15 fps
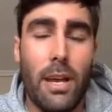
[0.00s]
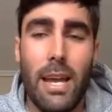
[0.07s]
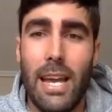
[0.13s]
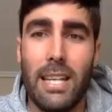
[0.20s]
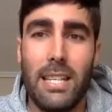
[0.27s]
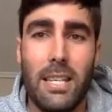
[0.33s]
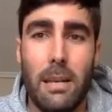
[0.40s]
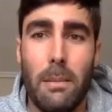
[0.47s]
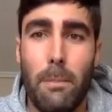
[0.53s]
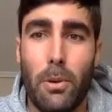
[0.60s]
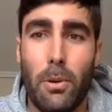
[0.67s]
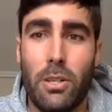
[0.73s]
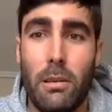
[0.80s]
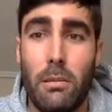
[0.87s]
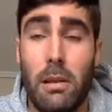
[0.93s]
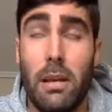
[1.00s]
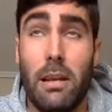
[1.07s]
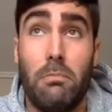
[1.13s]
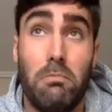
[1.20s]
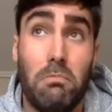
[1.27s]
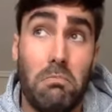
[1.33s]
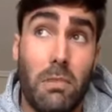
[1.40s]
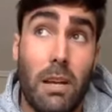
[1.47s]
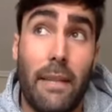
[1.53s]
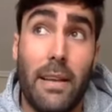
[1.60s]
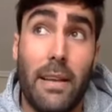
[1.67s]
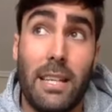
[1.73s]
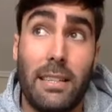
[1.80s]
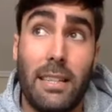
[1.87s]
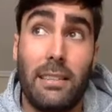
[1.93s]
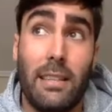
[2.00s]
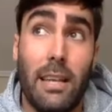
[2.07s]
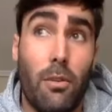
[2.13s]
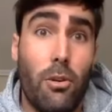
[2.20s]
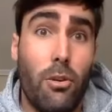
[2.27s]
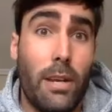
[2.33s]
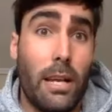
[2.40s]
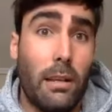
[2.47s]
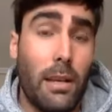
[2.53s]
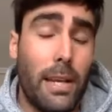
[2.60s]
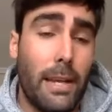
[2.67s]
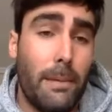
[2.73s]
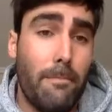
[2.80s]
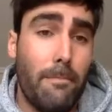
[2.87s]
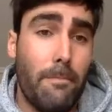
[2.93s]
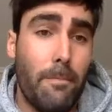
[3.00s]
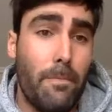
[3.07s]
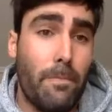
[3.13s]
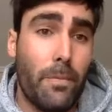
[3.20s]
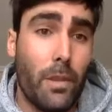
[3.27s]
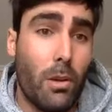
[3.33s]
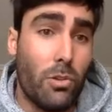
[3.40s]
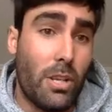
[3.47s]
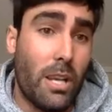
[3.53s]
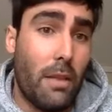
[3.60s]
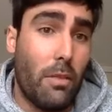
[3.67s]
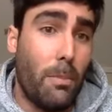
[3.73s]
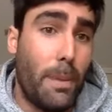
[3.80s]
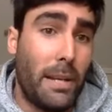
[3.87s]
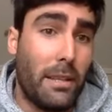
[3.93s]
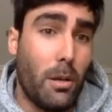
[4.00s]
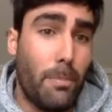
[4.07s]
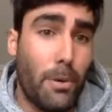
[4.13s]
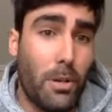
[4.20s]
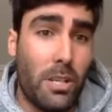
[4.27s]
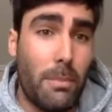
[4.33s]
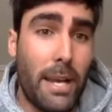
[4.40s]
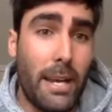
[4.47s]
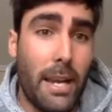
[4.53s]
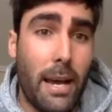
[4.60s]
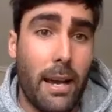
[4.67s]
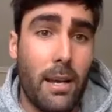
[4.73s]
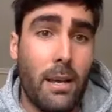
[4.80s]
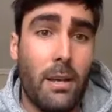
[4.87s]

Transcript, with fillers: Es imposible cada 72 horas, em, o sea, dos partidos por semana.